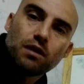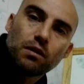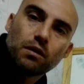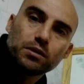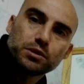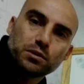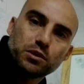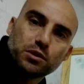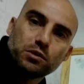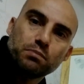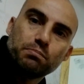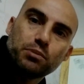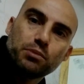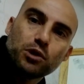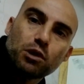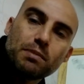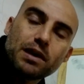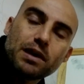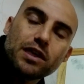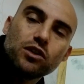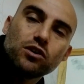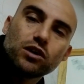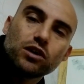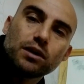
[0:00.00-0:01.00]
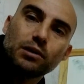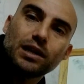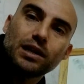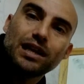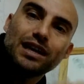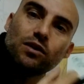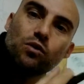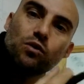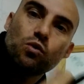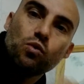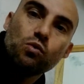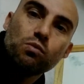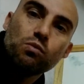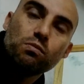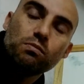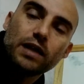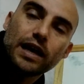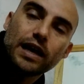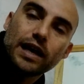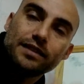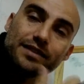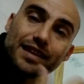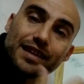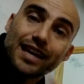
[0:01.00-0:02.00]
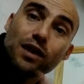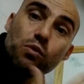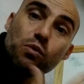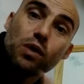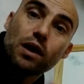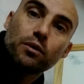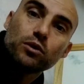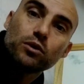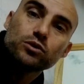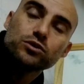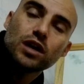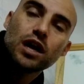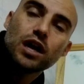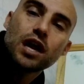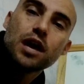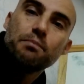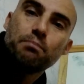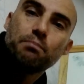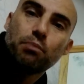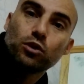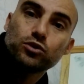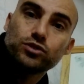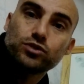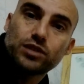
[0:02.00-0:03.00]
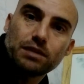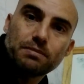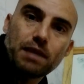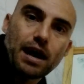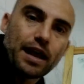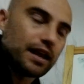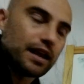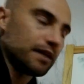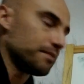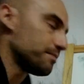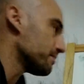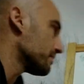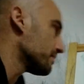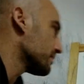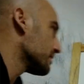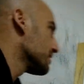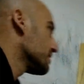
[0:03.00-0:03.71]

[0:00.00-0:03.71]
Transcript: Vamos a poner un promedio que pone mm, eh, tres huevos por semana.